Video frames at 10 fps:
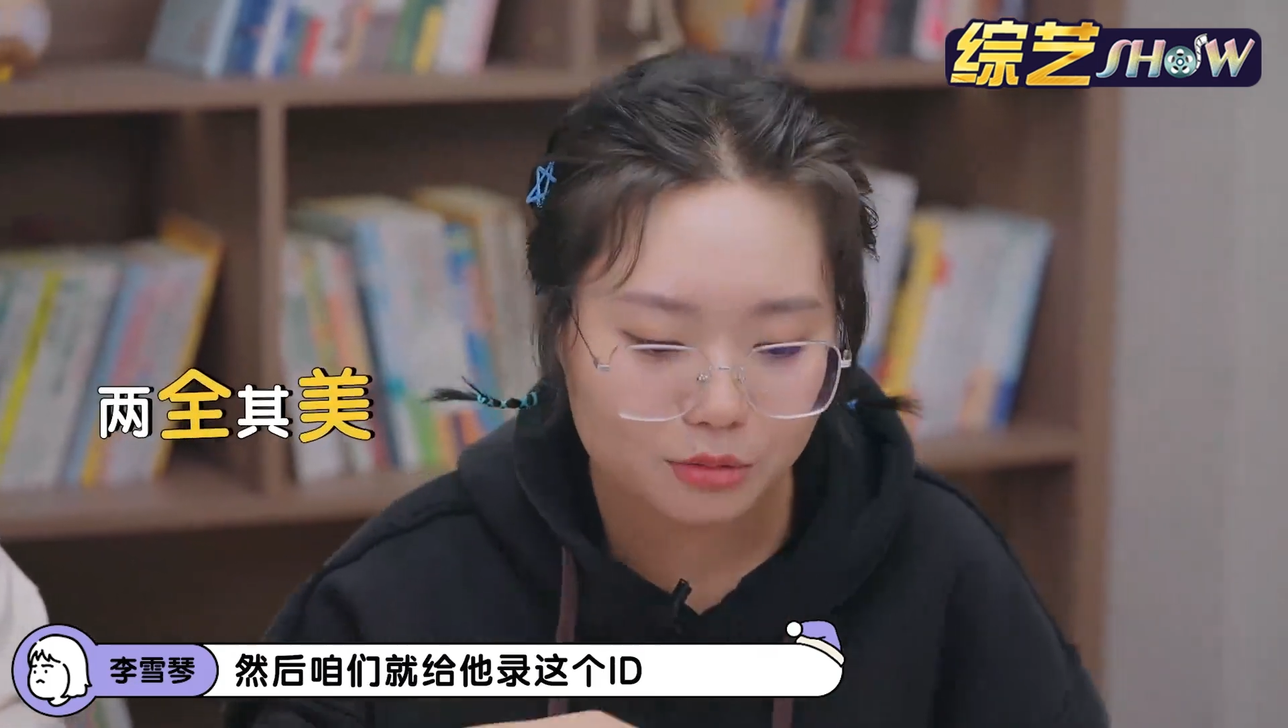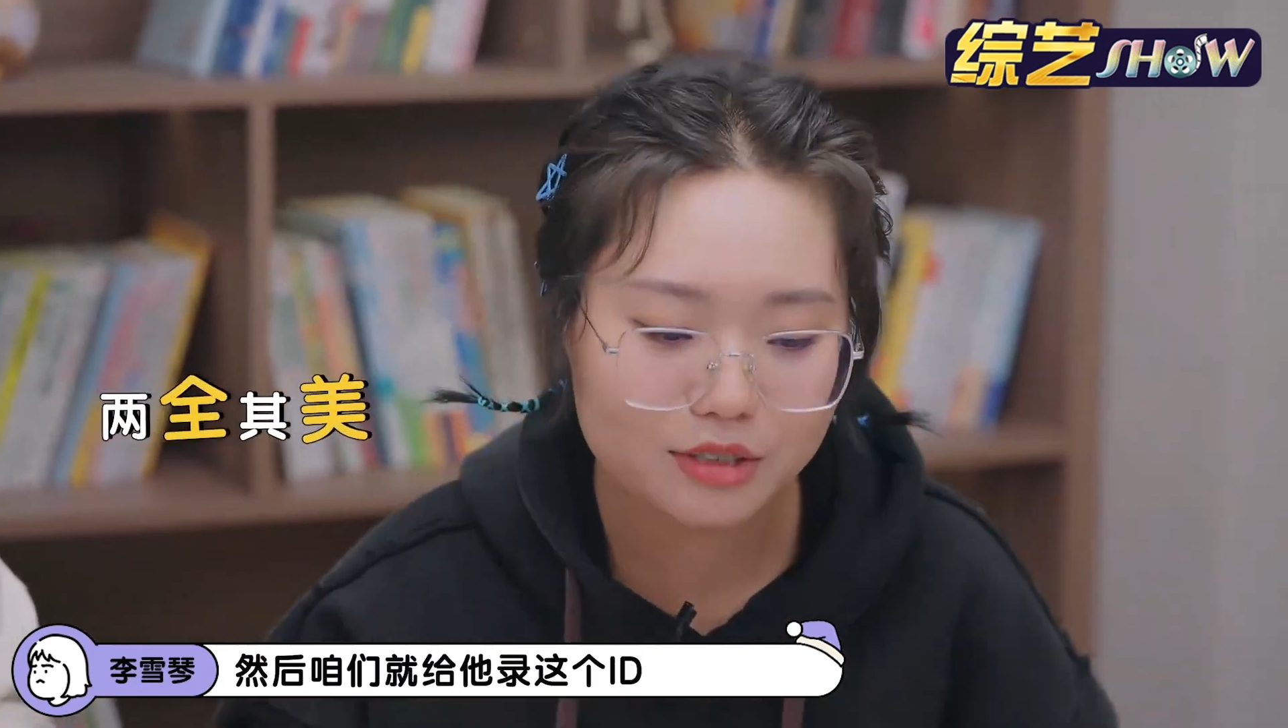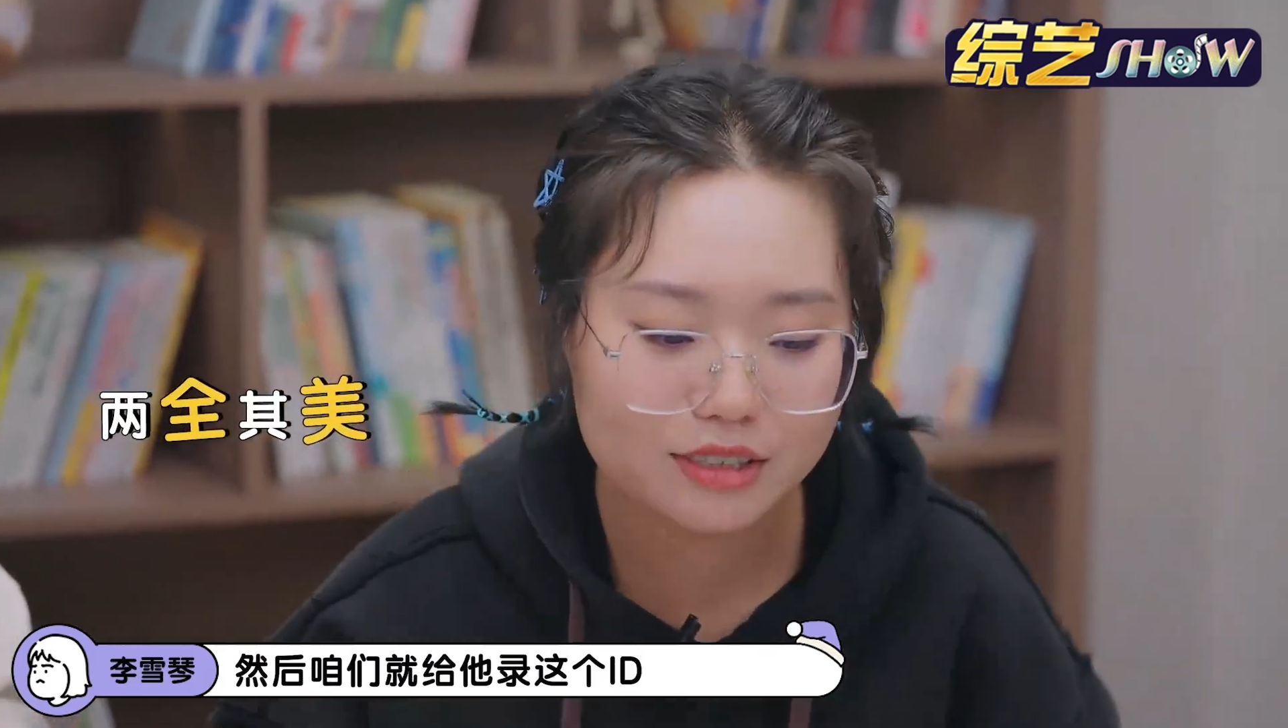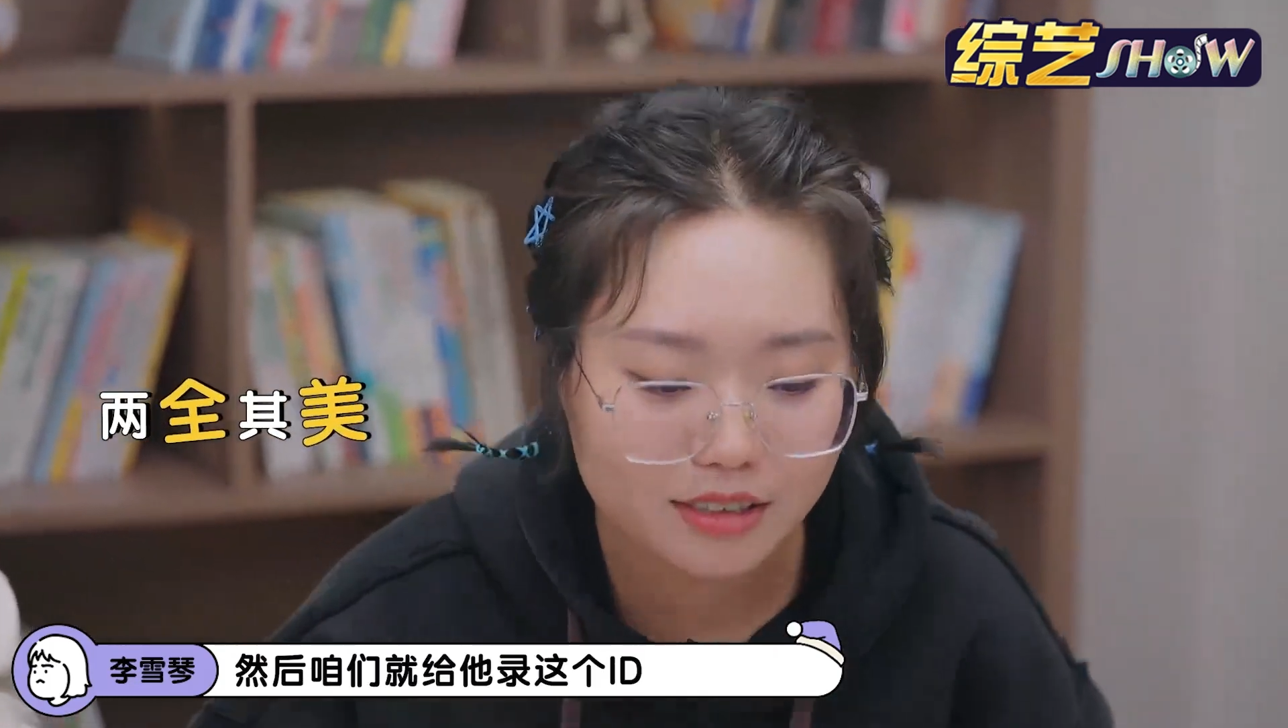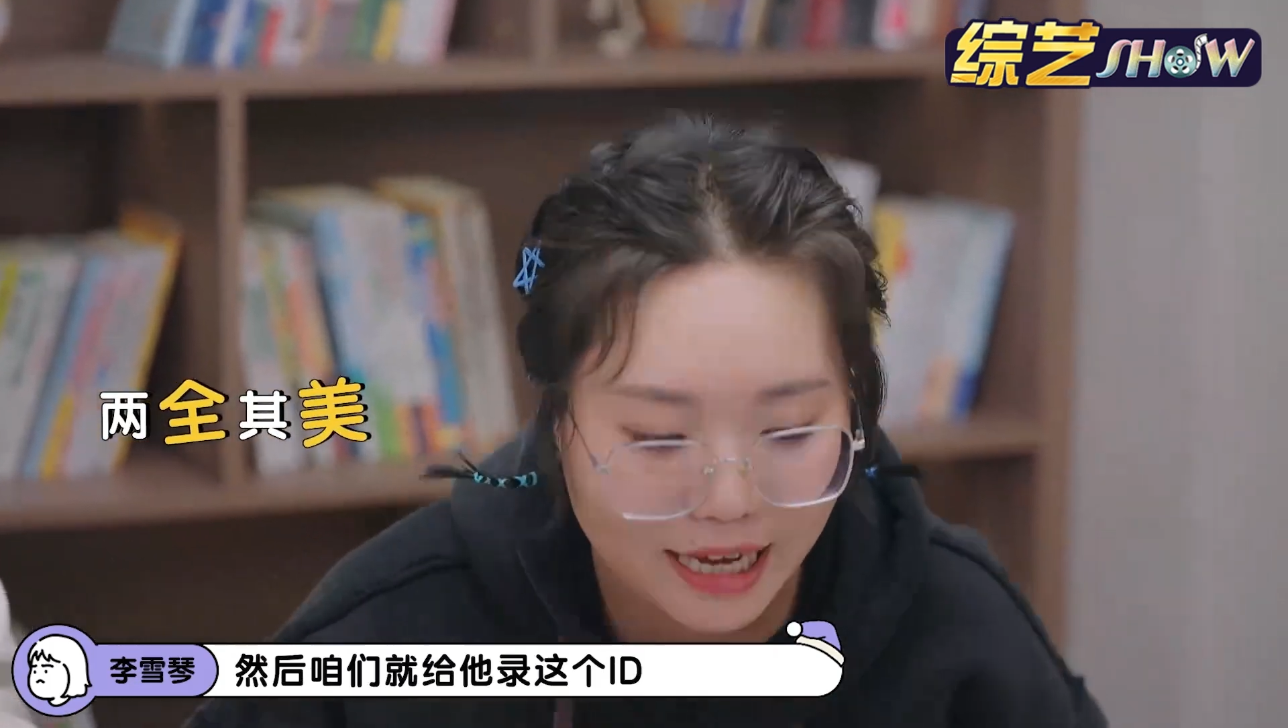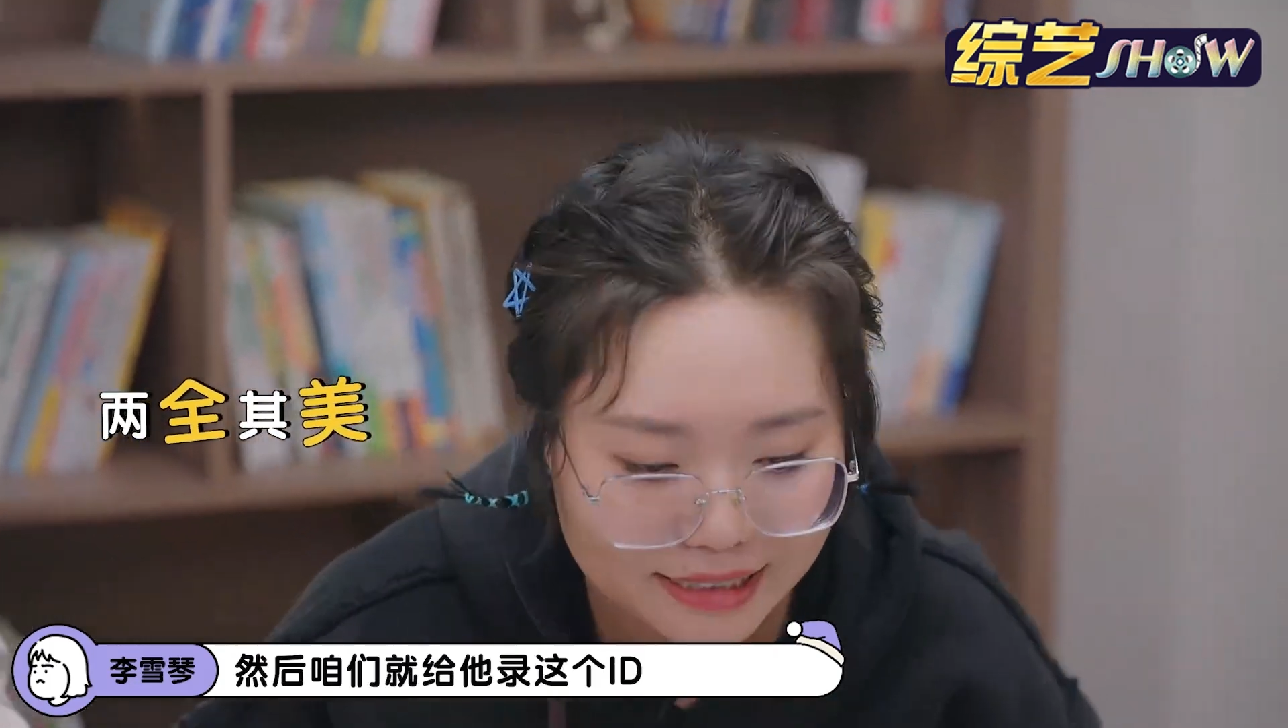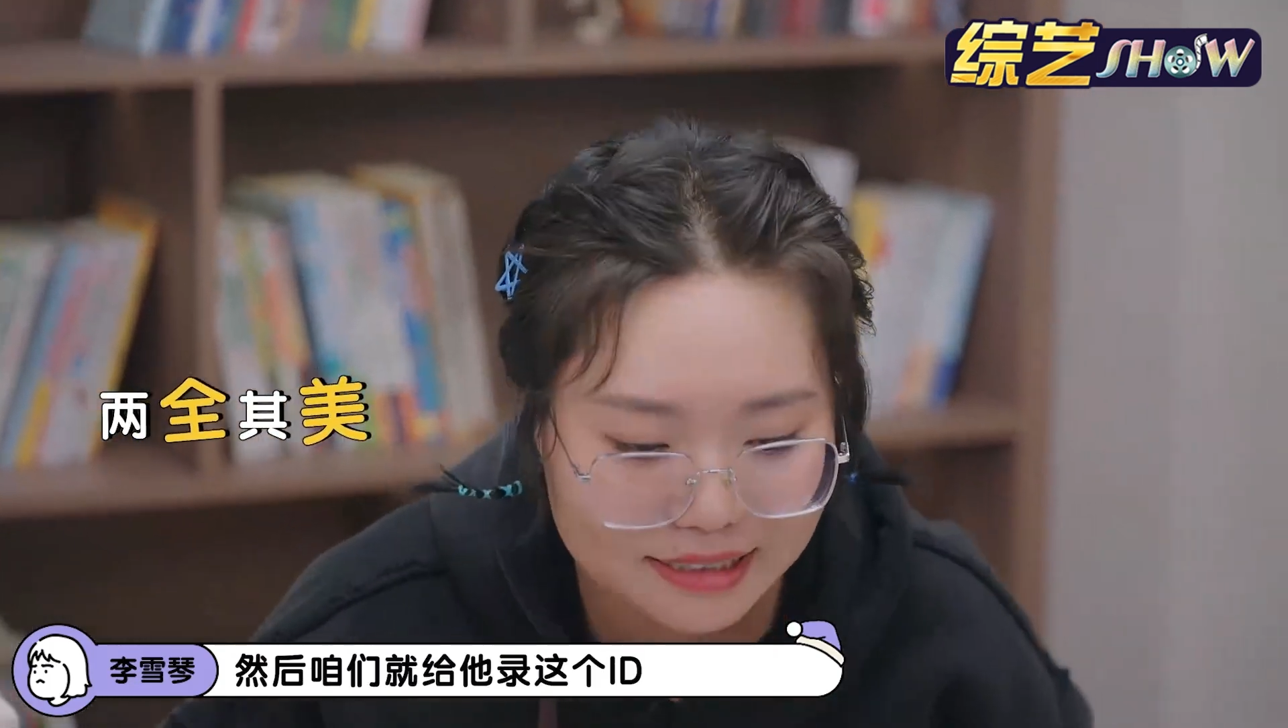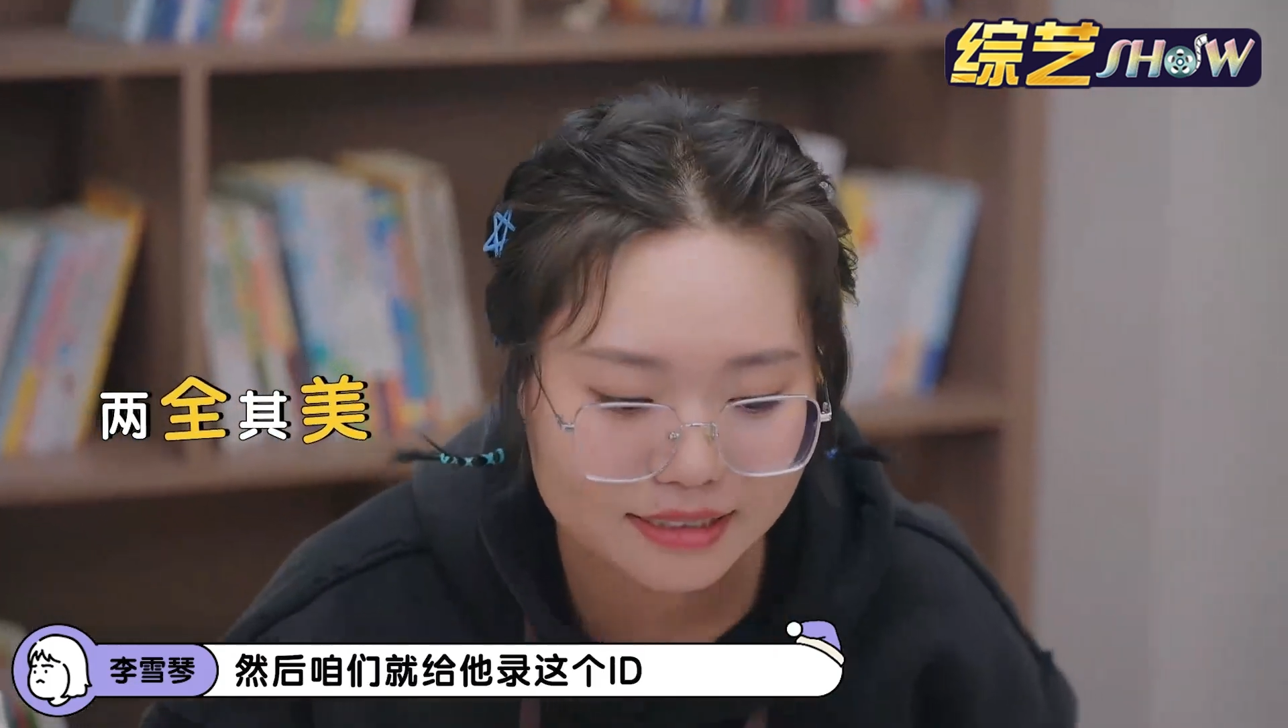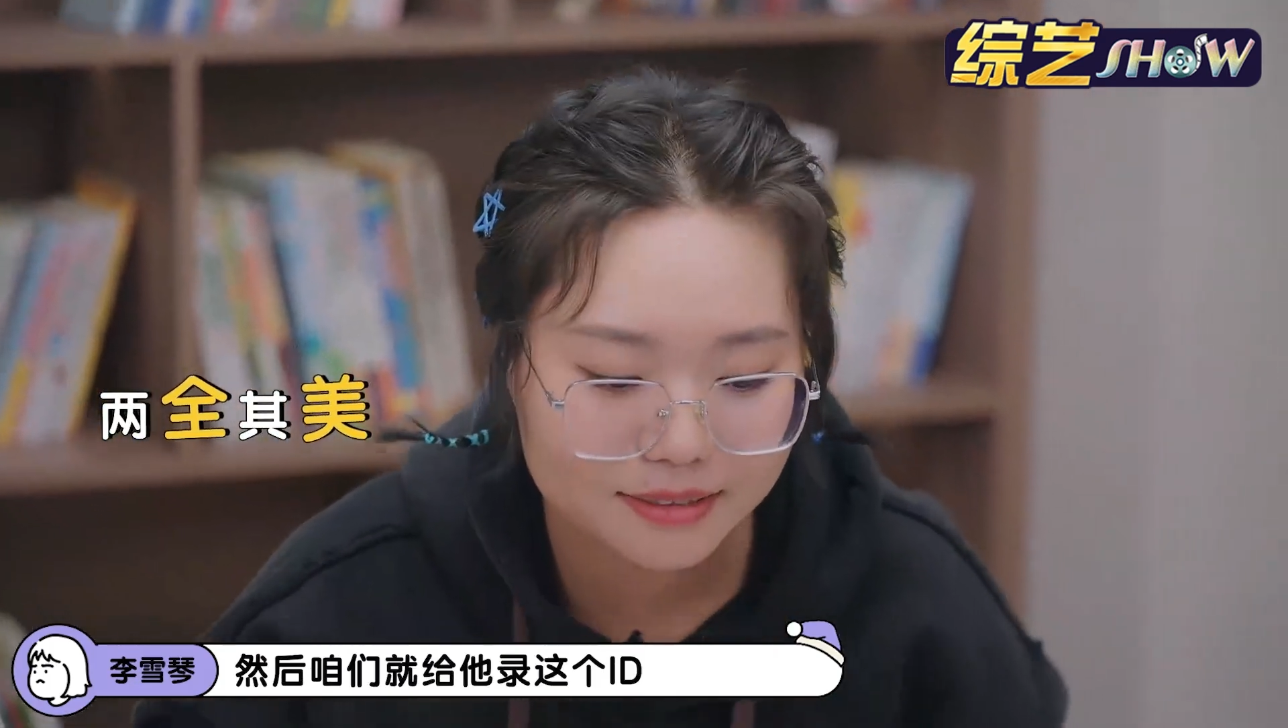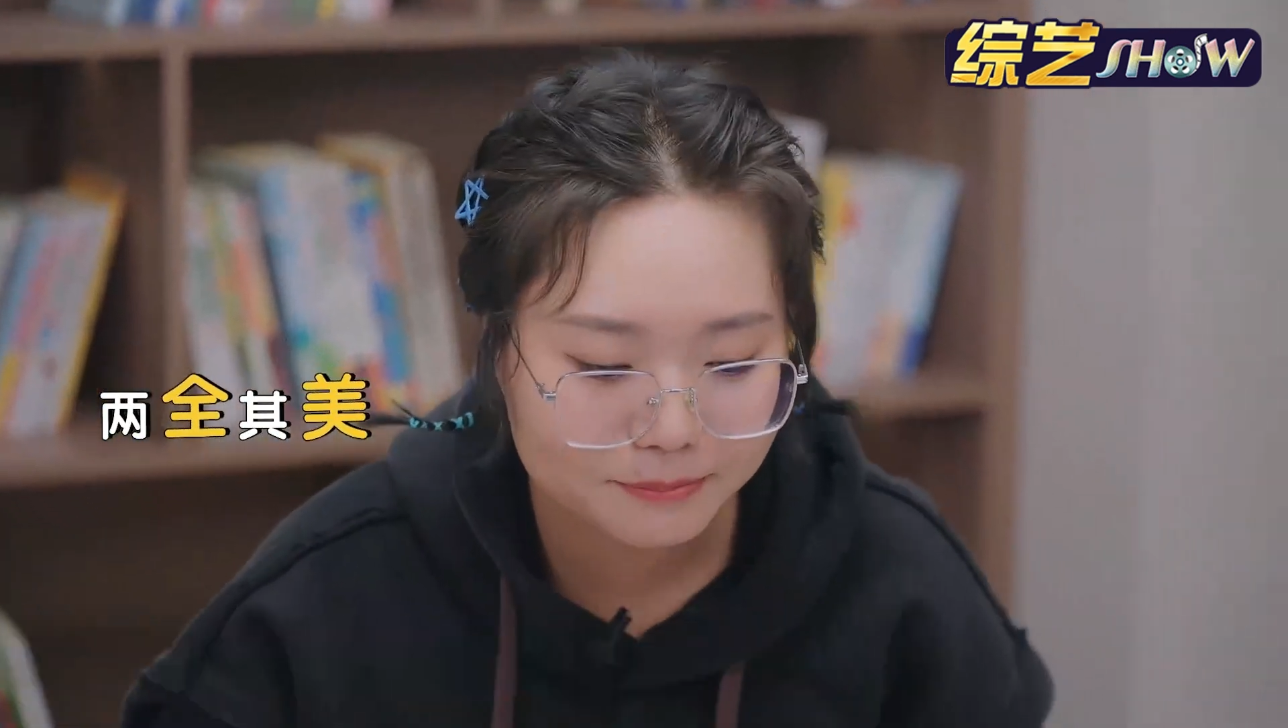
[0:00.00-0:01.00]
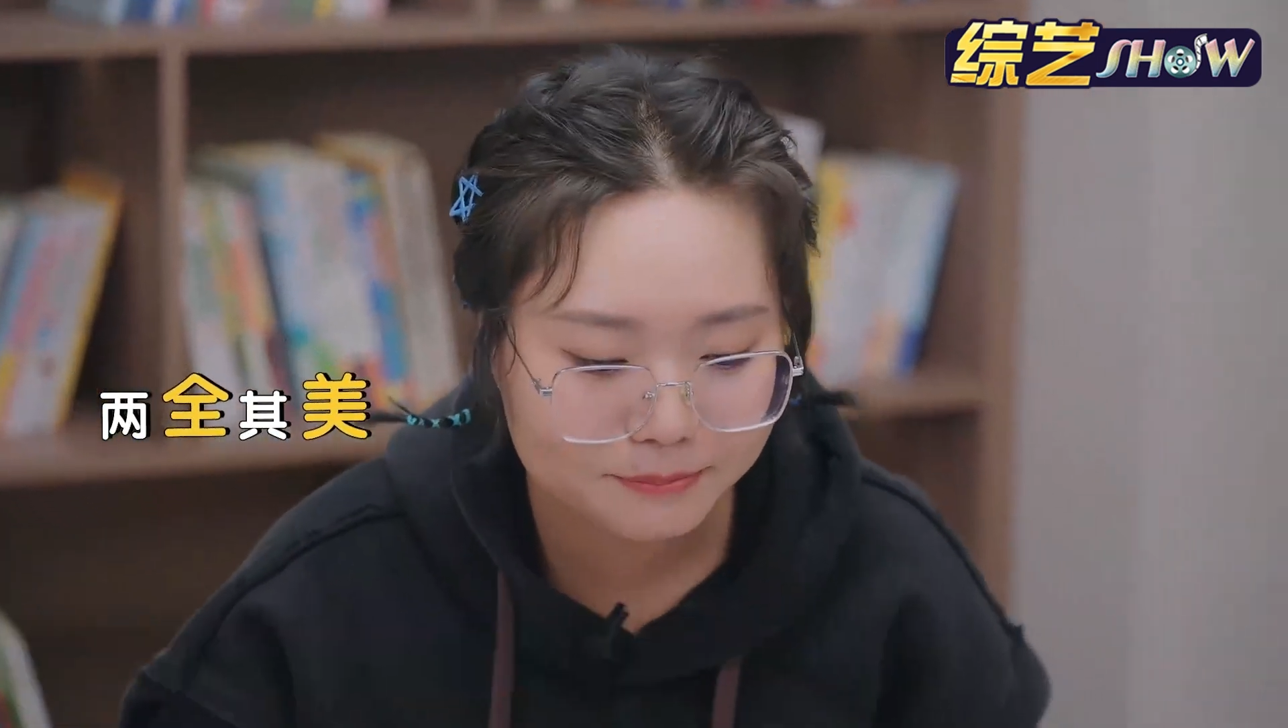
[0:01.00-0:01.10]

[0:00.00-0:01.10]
录这个 ID。